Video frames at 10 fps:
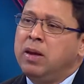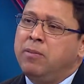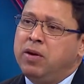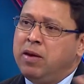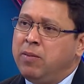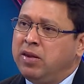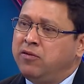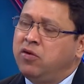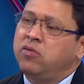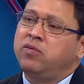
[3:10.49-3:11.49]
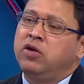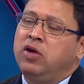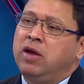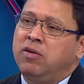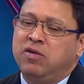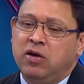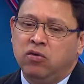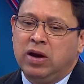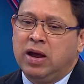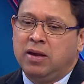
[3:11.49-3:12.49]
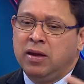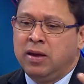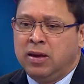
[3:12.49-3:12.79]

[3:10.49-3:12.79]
previamente fueron cirugías vesículas,